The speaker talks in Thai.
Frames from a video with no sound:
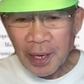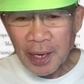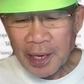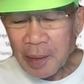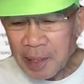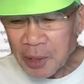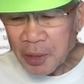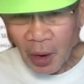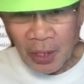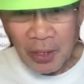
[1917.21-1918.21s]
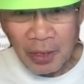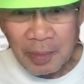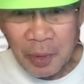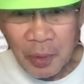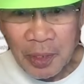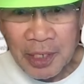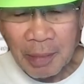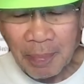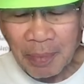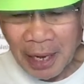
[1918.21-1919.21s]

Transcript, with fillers: อันนั้นก็เป็นจุดอ่อนของรัฐนูลฉบับ